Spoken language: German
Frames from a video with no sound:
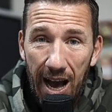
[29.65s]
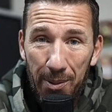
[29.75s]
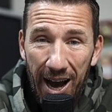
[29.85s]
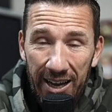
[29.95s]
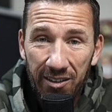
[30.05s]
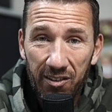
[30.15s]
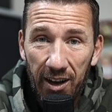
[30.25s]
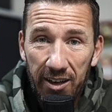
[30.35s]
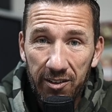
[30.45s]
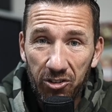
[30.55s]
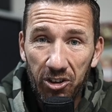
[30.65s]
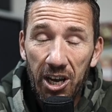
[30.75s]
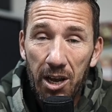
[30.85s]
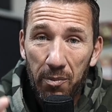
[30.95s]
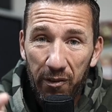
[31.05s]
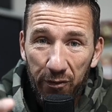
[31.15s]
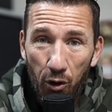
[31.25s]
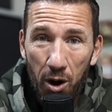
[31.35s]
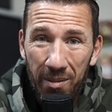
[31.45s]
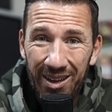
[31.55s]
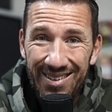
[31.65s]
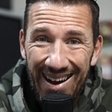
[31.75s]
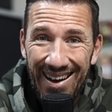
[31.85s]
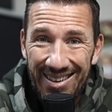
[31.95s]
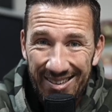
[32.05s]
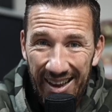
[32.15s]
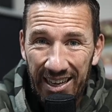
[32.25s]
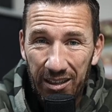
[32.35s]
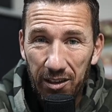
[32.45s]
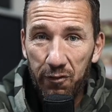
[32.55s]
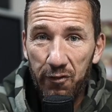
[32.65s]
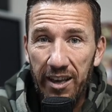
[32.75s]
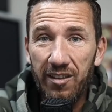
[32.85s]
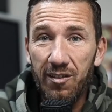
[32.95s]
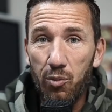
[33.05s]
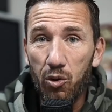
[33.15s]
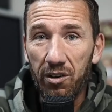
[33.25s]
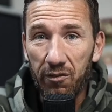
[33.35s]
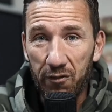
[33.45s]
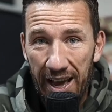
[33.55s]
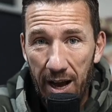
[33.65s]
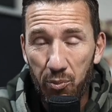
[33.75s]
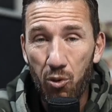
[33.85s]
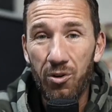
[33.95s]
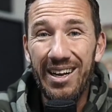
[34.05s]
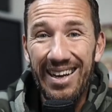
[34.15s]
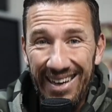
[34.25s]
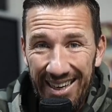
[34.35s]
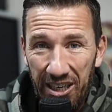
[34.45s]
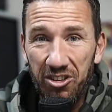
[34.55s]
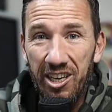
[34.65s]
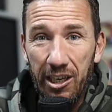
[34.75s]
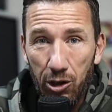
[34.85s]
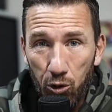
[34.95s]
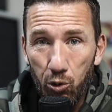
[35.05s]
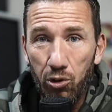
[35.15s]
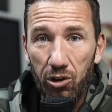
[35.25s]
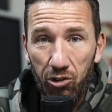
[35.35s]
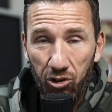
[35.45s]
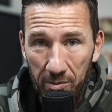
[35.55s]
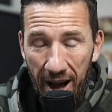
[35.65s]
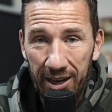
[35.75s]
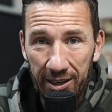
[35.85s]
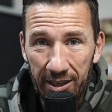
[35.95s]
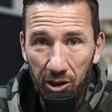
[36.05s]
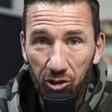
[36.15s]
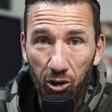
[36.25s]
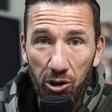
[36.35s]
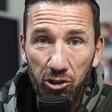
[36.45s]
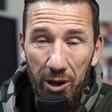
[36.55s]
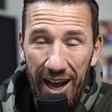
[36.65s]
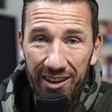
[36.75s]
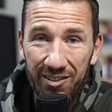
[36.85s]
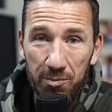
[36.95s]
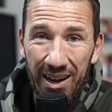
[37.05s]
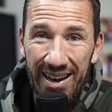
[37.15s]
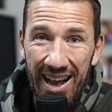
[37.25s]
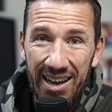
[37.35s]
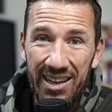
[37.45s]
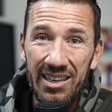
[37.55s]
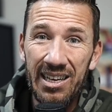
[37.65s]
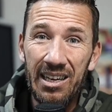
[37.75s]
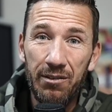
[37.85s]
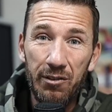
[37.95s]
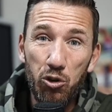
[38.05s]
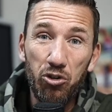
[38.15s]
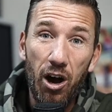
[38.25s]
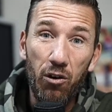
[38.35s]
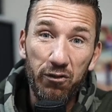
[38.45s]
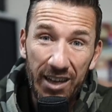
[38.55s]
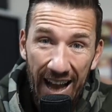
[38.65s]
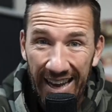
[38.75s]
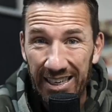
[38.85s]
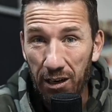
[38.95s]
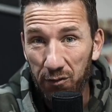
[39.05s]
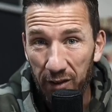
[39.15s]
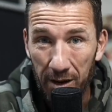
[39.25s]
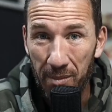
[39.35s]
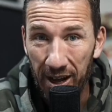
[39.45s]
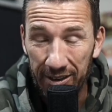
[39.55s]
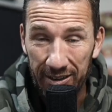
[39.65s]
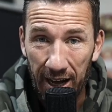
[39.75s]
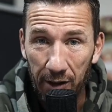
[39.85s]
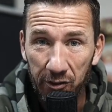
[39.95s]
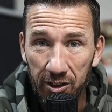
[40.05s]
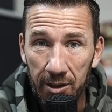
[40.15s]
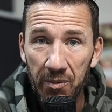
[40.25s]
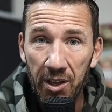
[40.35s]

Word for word: aber eins weiß ich, bevor man daran denkt, Facebook Werbung richtig gut zu machen, solltest du erstmal lernen, wie du es auf keinen Fall machen darfst,